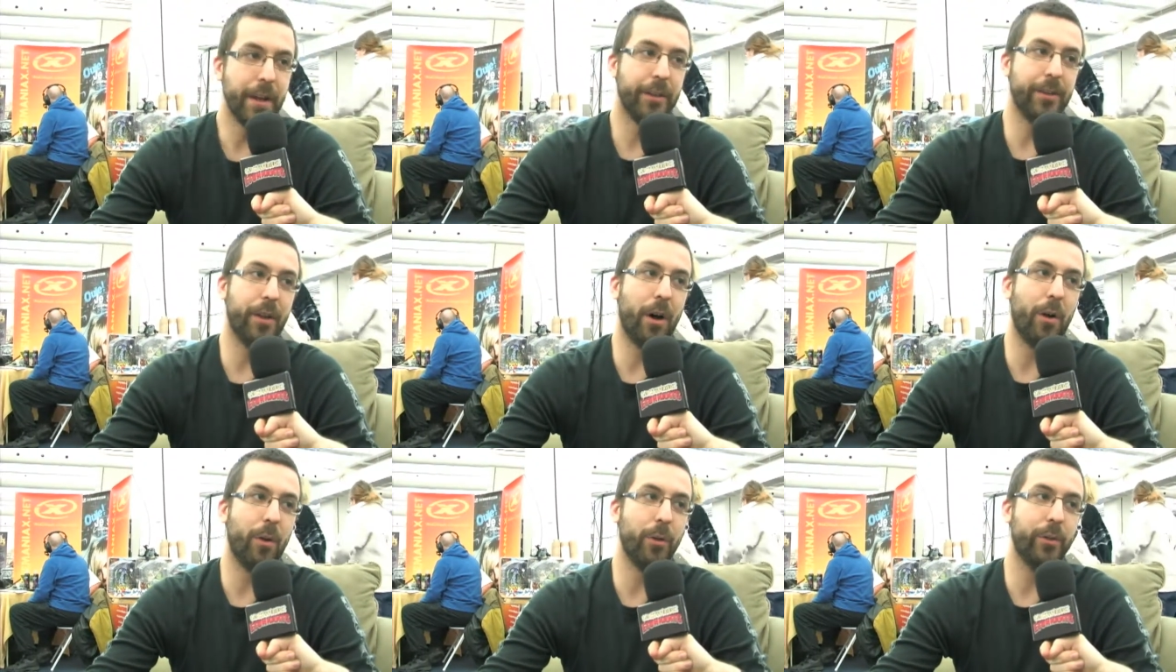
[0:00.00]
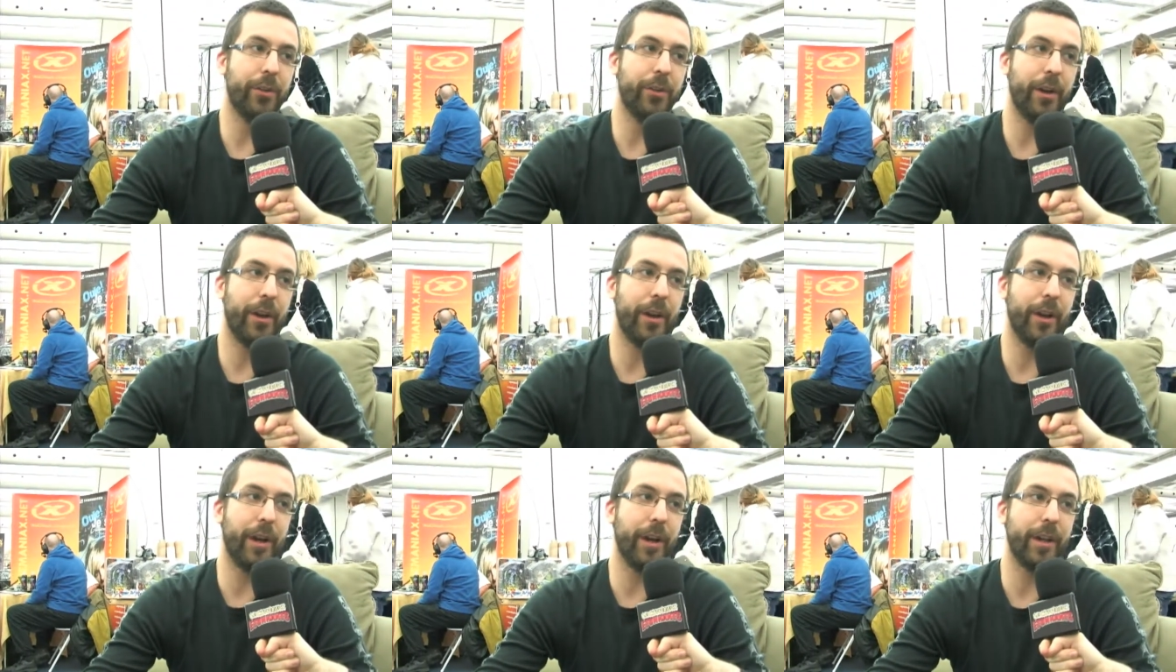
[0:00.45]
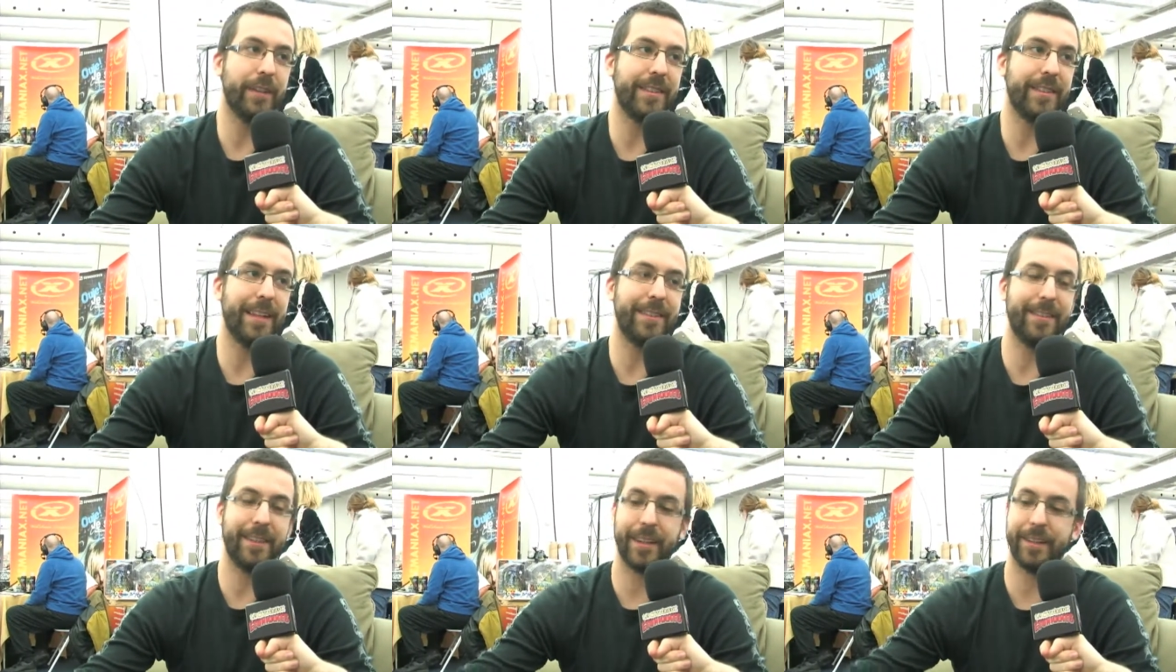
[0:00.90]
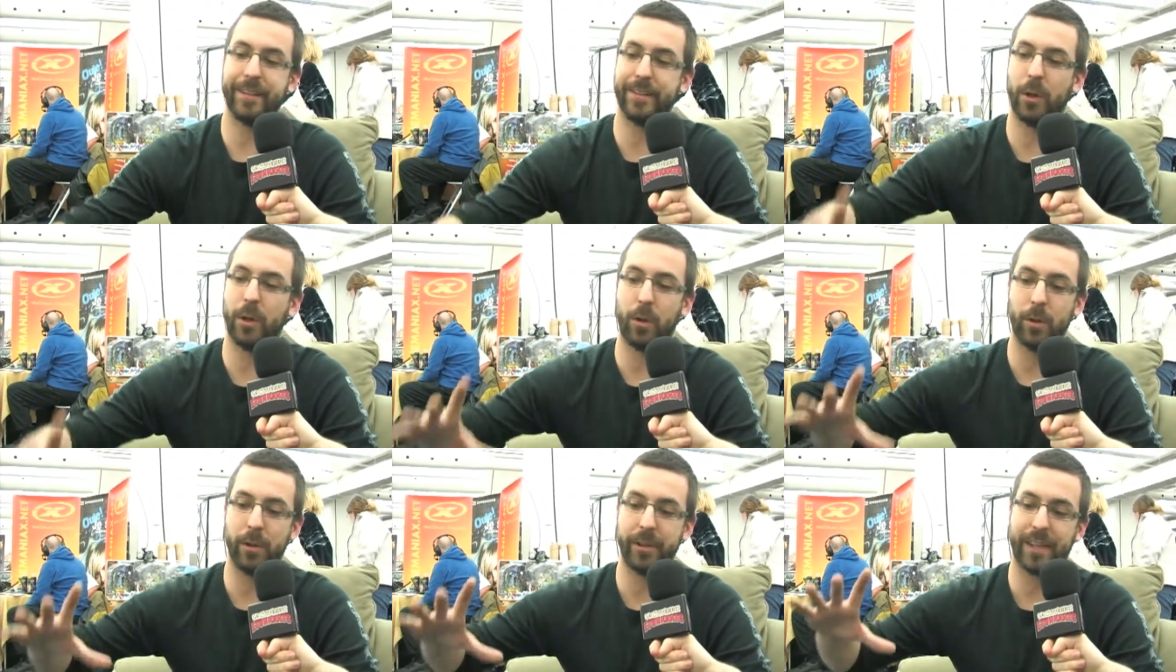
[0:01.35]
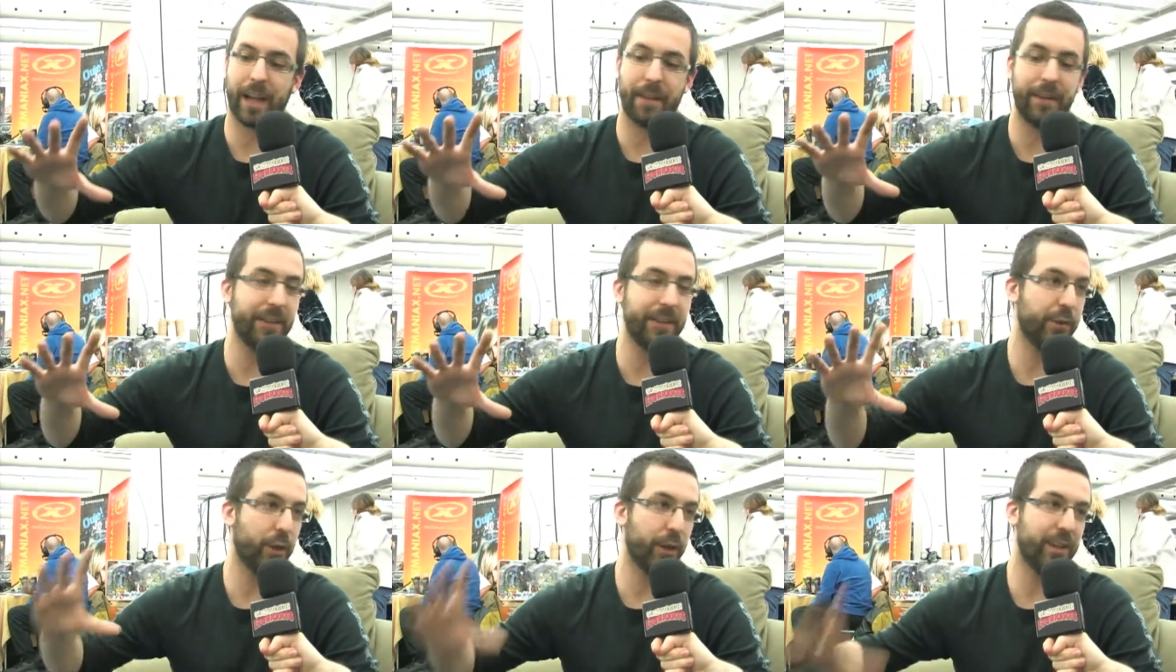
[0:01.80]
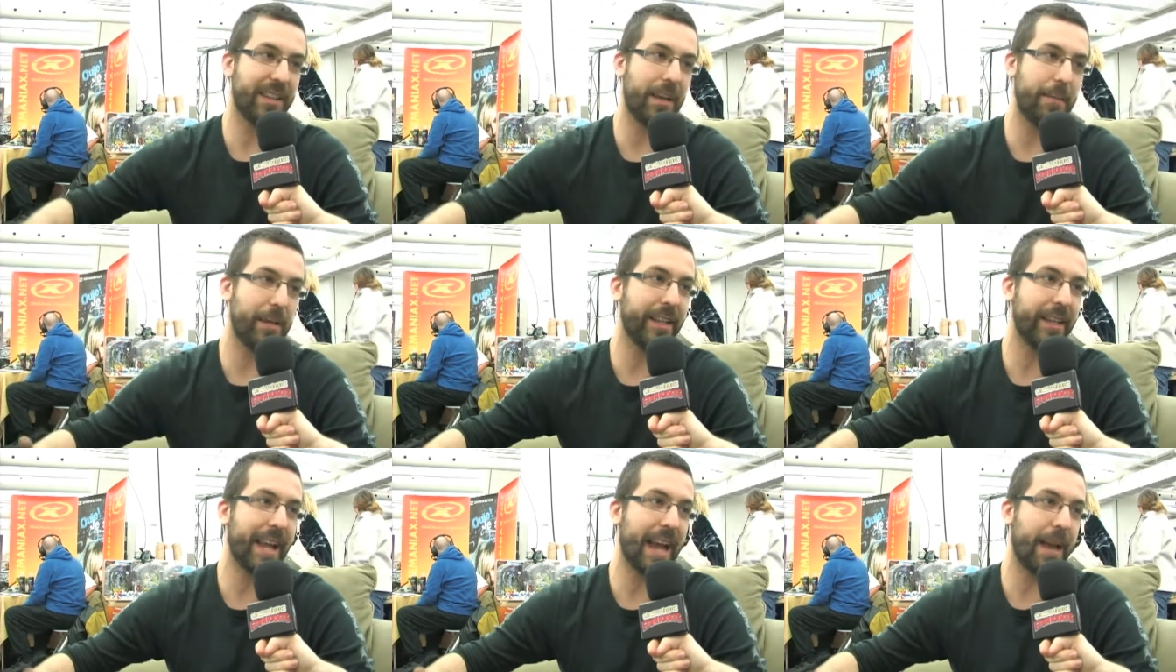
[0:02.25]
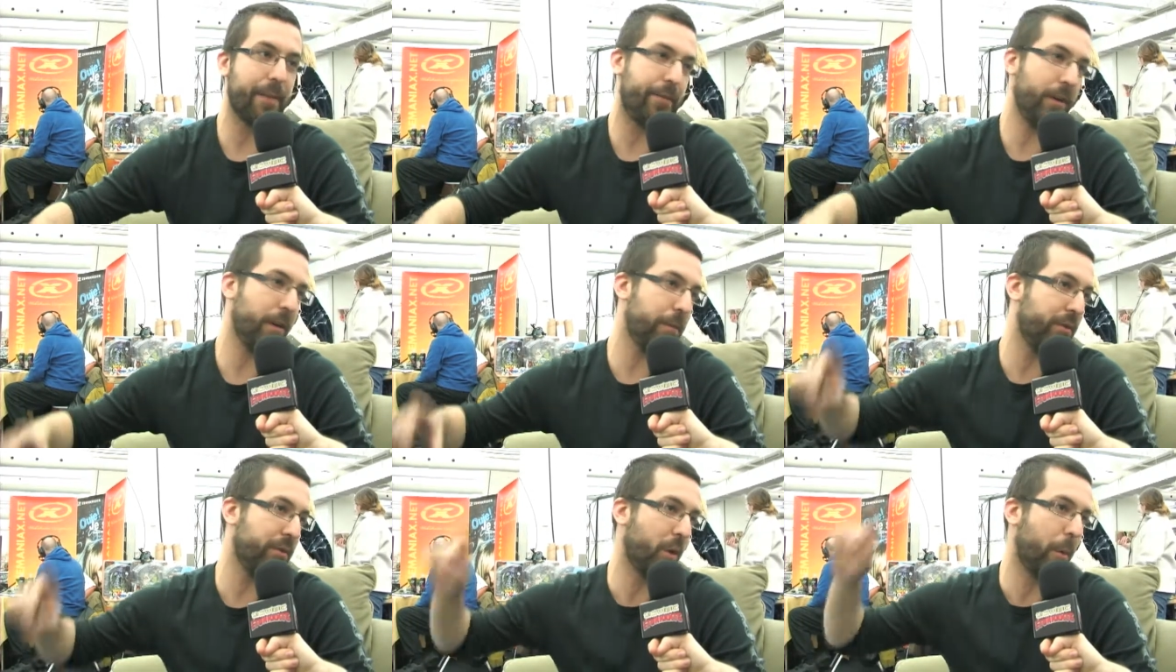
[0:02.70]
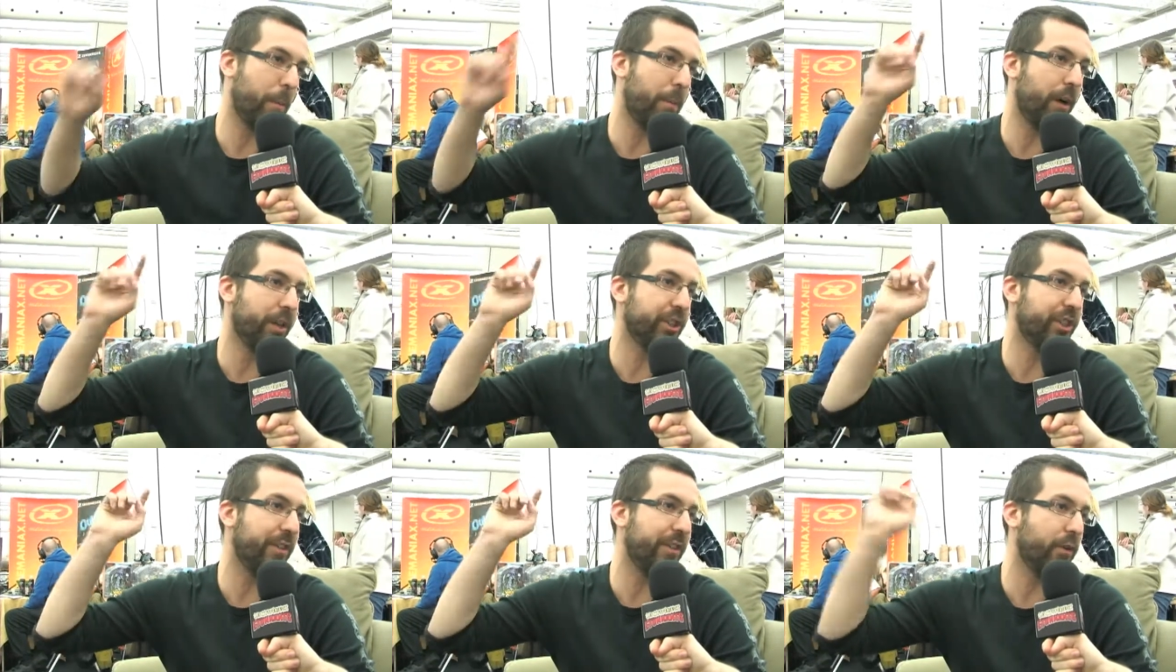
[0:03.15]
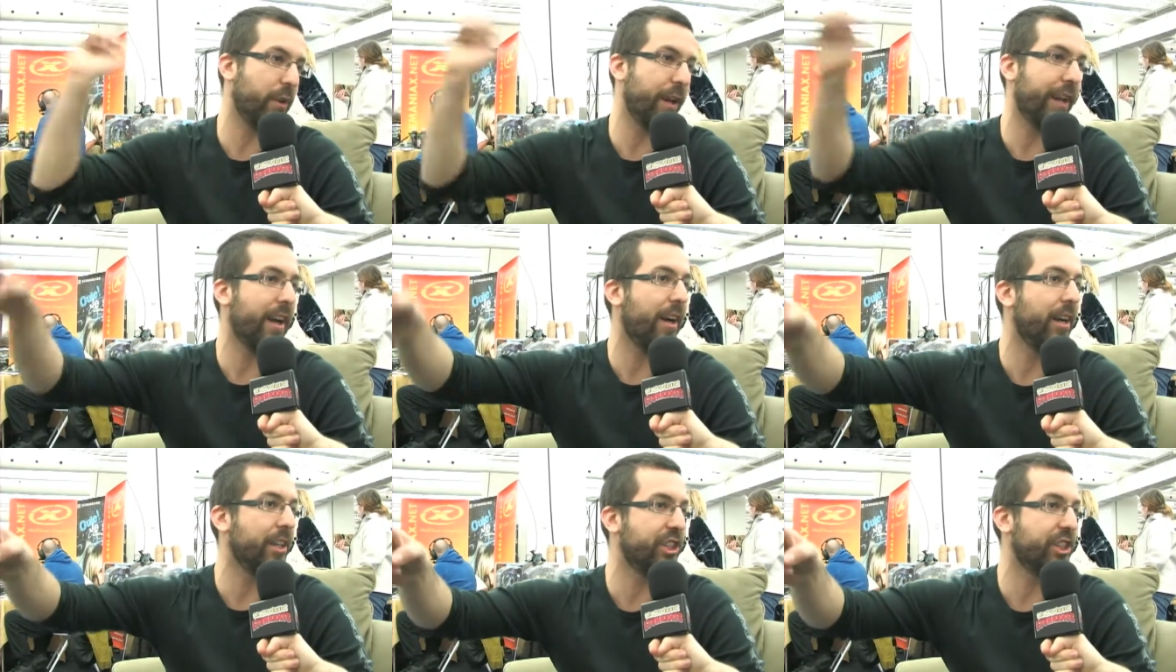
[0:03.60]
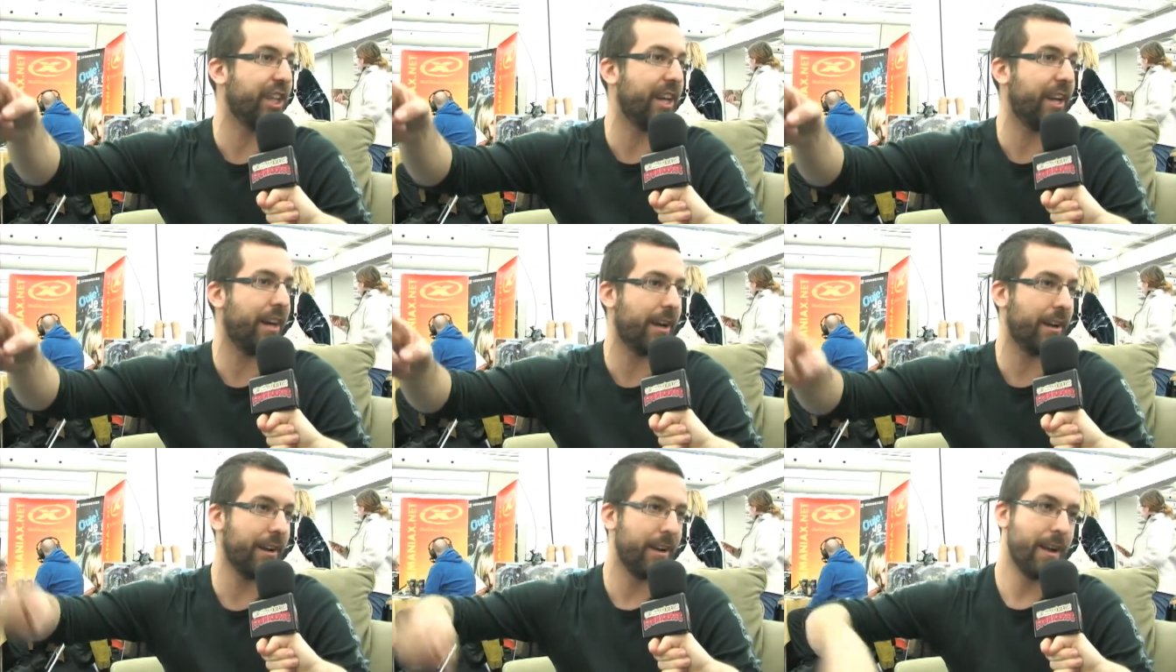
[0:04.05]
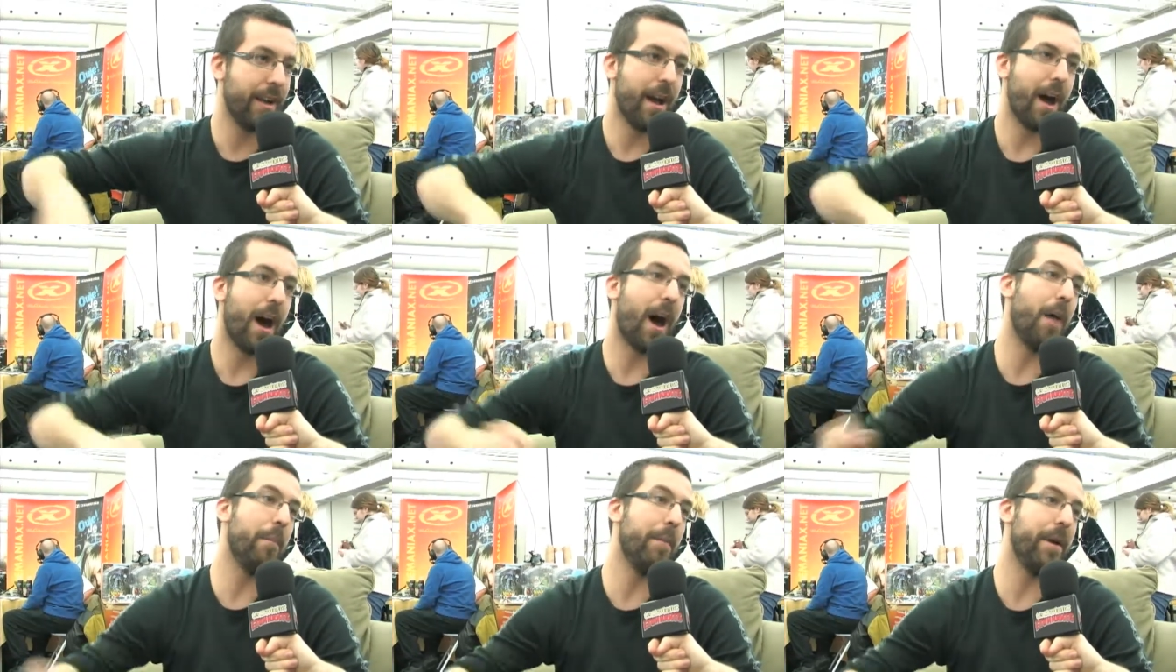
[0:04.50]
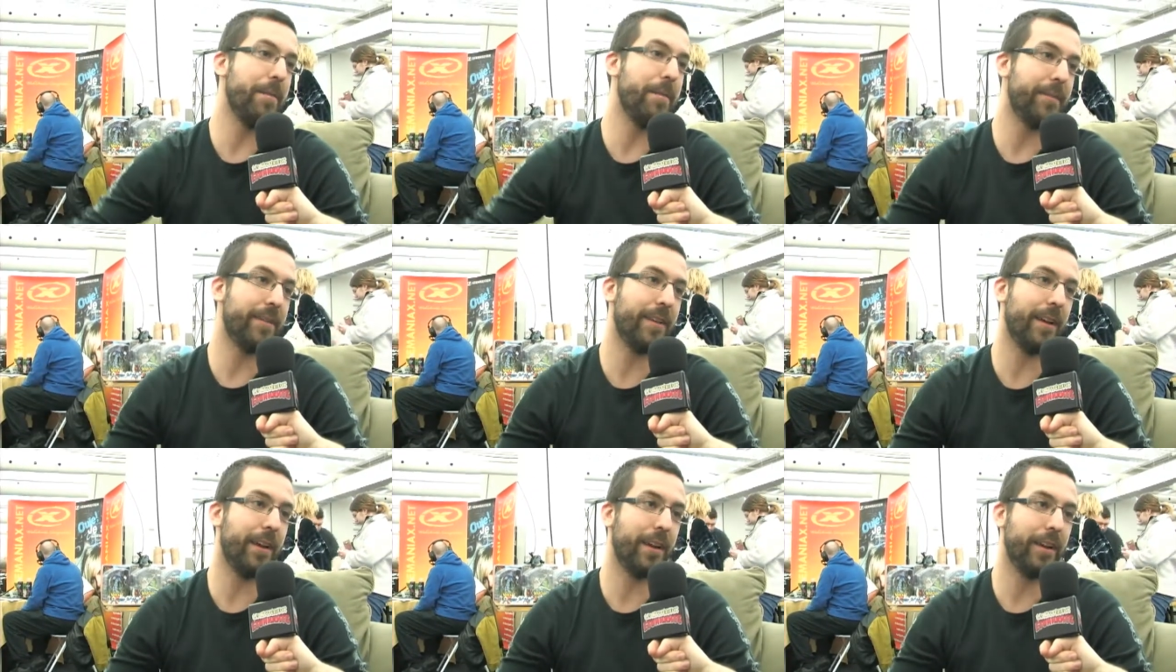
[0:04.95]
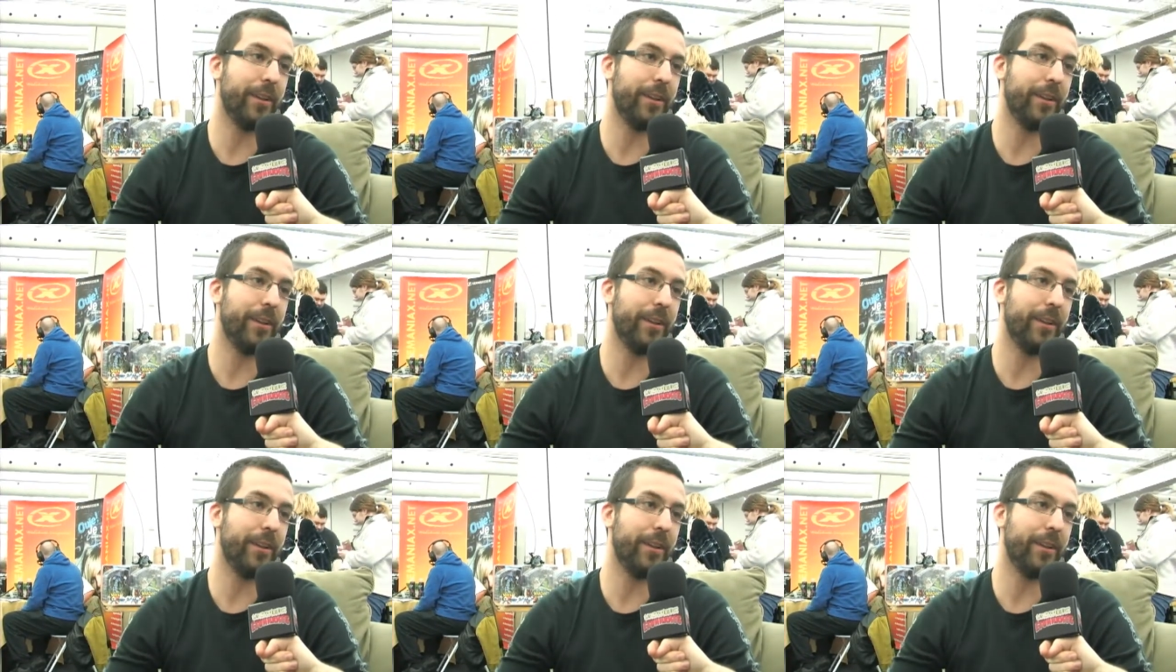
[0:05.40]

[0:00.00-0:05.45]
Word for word: Donc, c'est-à-dire, ils, ils travaillent sur une tablette graphique, puis sont projetés sur écran géant en même temps.